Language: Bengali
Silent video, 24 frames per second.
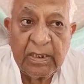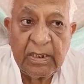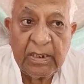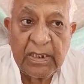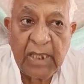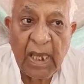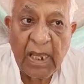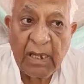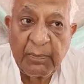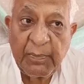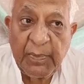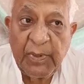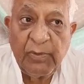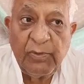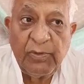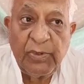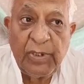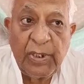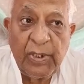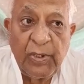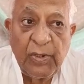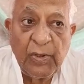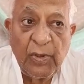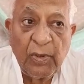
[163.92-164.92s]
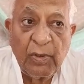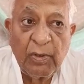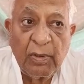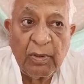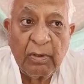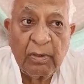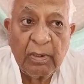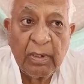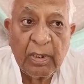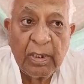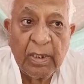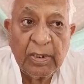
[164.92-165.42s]
যার বিরুদ্ধেই হোক
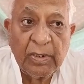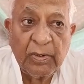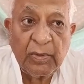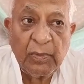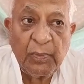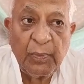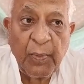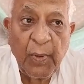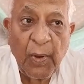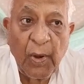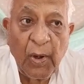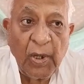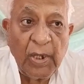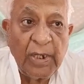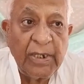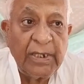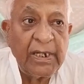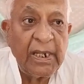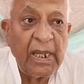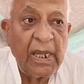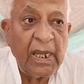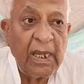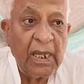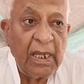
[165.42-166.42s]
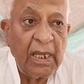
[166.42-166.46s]
কিন্তু ফলটা